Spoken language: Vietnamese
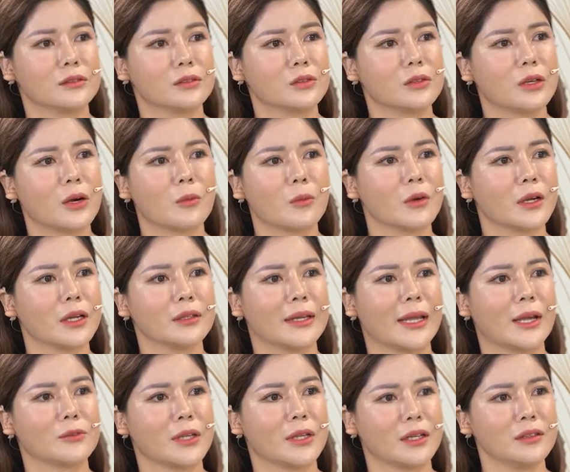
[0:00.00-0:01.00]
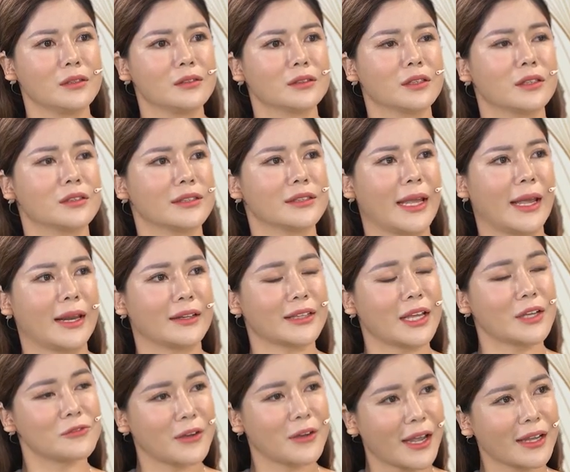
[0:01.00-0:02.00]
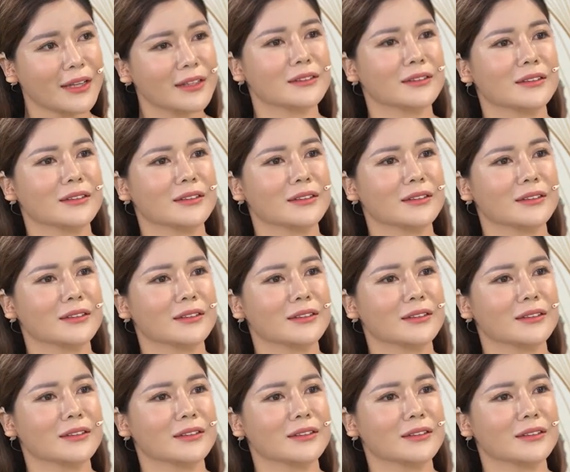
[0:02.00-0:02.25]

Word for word: nhưng không có cách nào tránh được cái tình trạng là tái phát